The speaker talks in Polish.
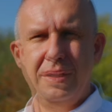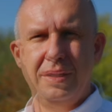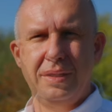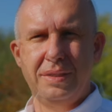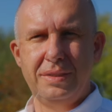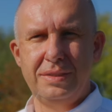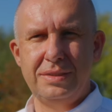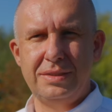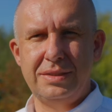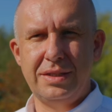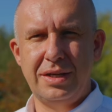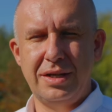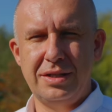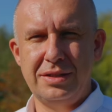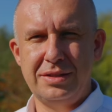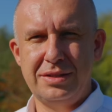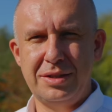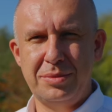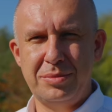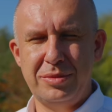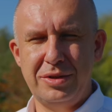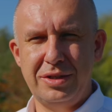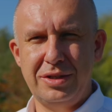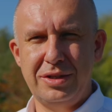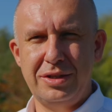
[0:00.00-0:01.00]

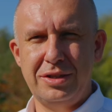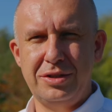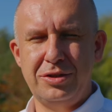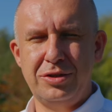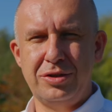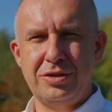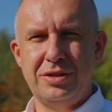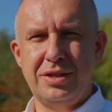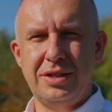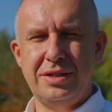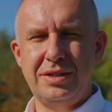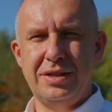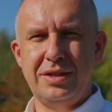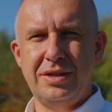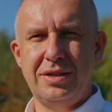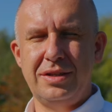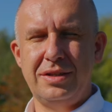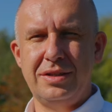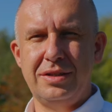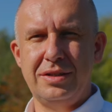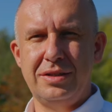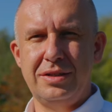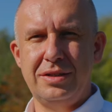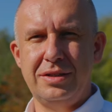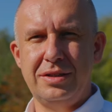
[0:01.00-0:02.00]
Zachęcam y, do dania
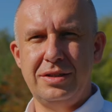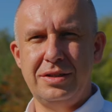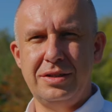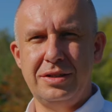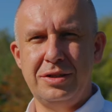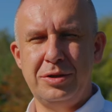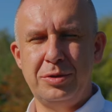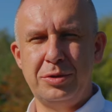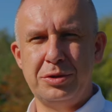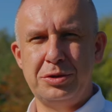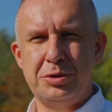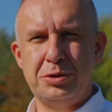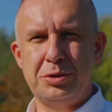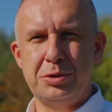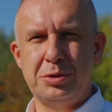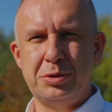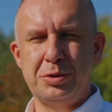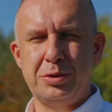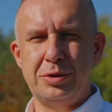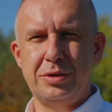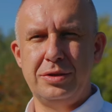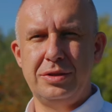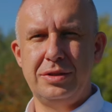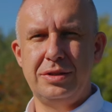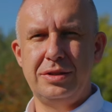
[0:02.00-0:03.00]
y,
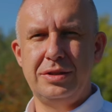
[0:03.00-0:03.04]
głosu